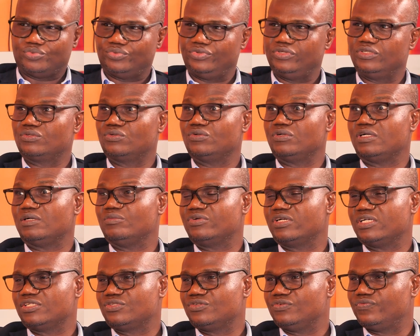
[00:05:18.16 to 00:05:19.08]
pour une
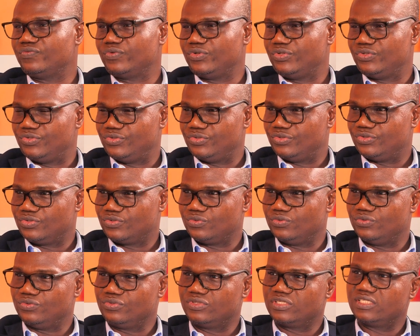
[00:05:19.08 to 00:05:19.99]
collaboration
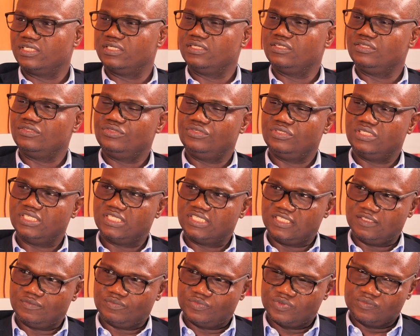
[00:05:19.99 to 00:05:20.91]
fructueuse au sein d'une
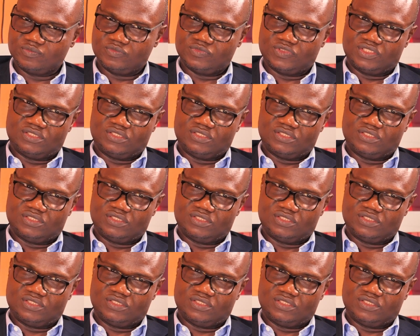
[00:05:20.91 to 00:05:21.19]
équipe.